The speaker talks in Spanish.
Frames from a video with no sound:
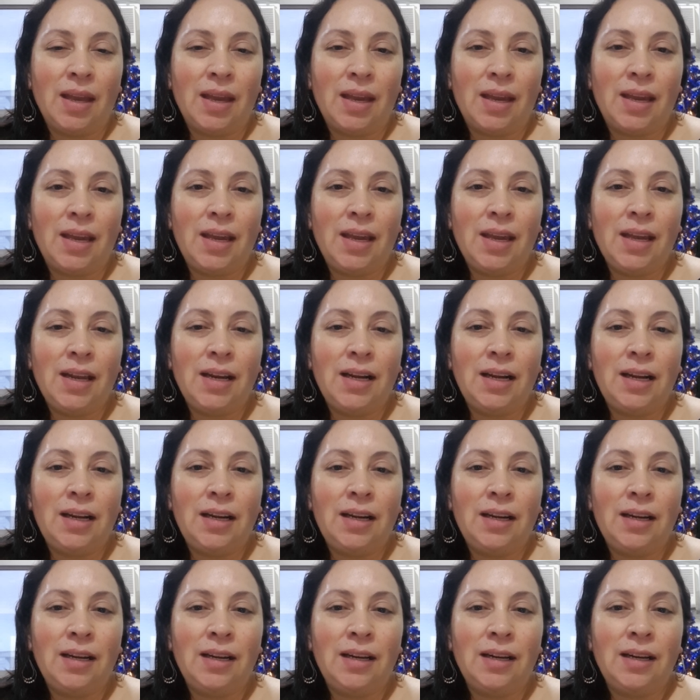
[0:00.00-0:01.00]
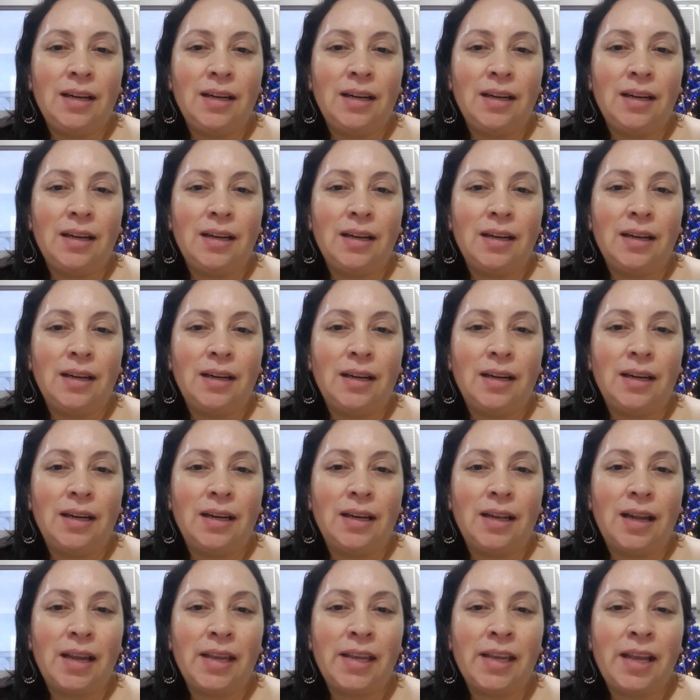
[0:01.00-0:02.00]
El,
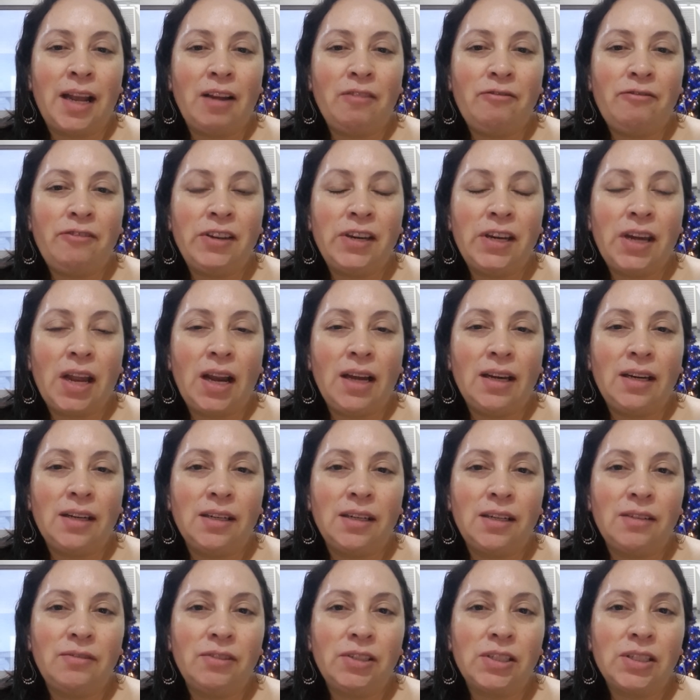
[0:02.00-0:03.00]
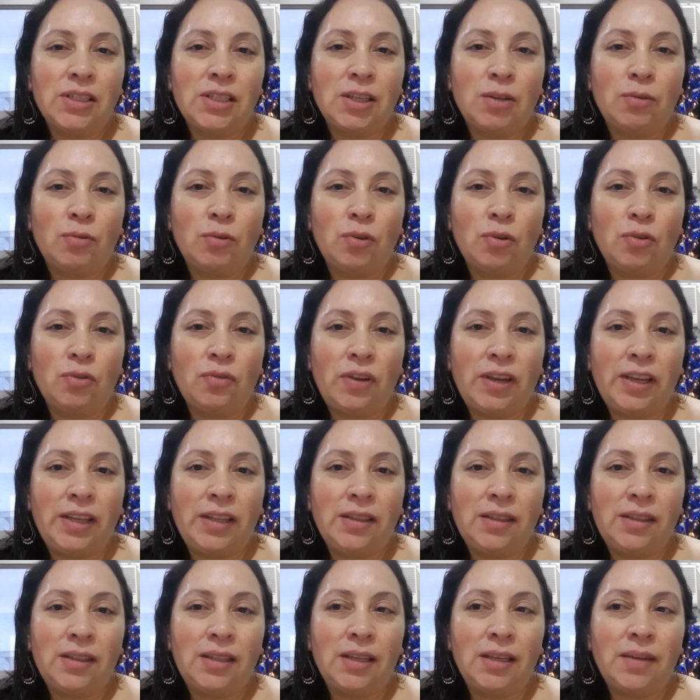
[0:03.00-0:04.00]
y al final en el versículo
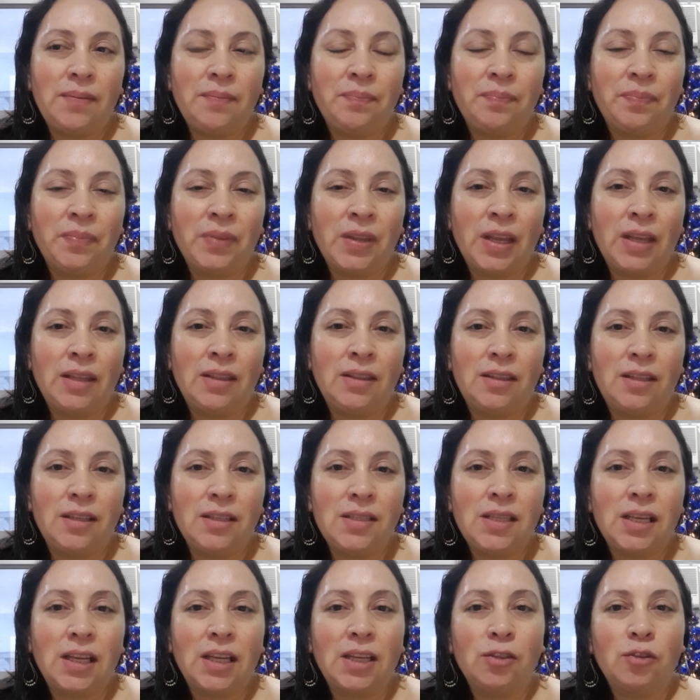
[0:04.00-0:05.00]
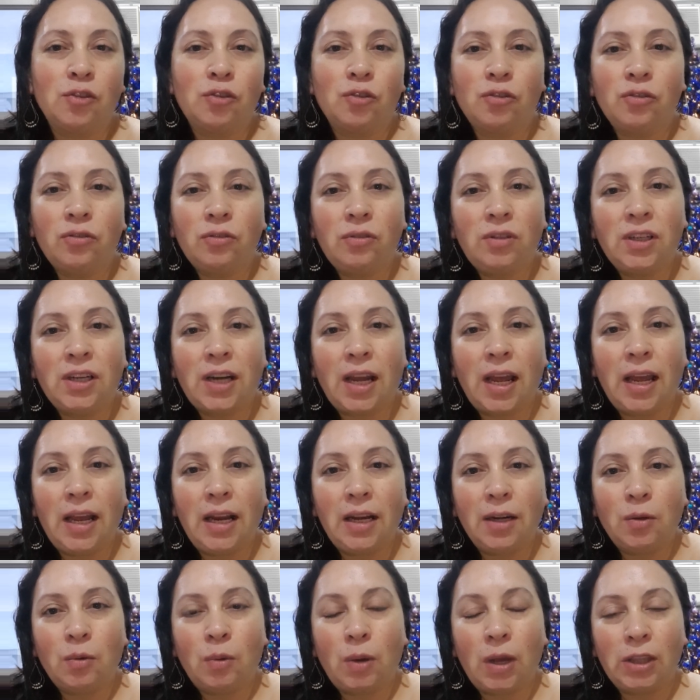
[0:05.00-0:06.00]
20 dice que todo
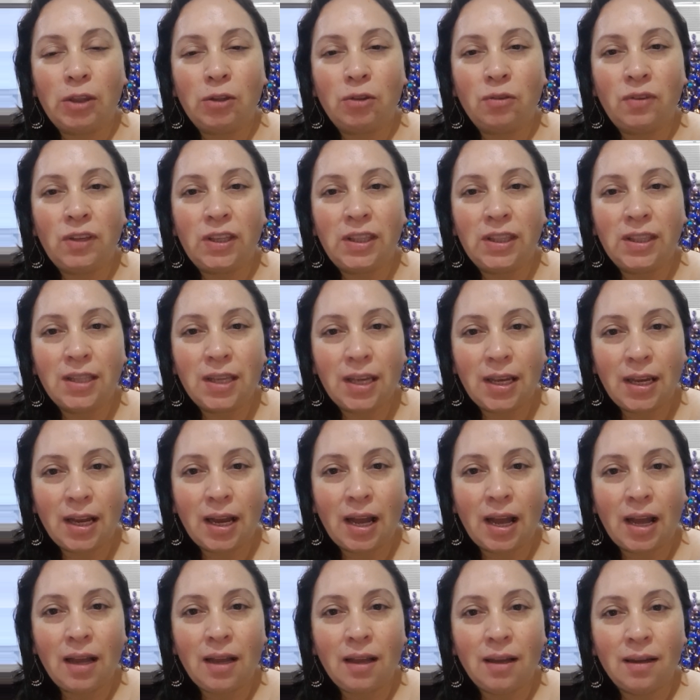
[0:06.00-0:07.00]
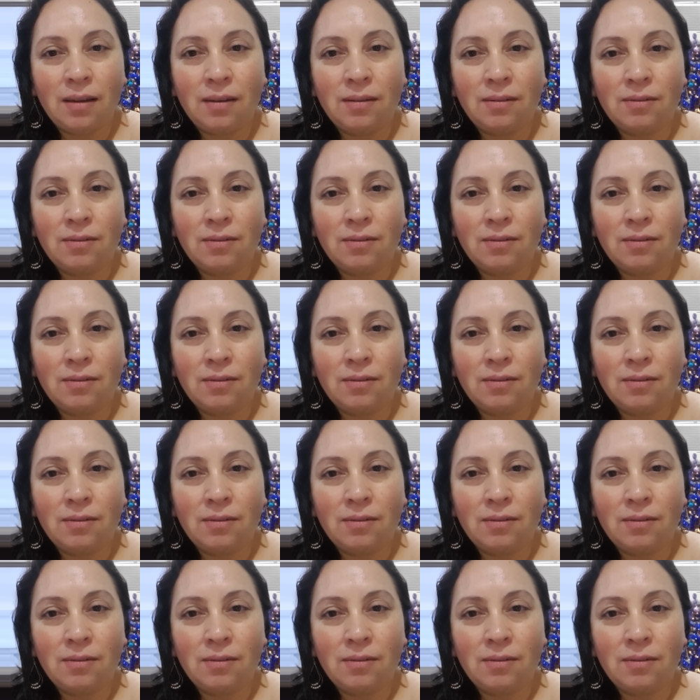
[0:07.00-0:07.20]
Israel cuando bendiga,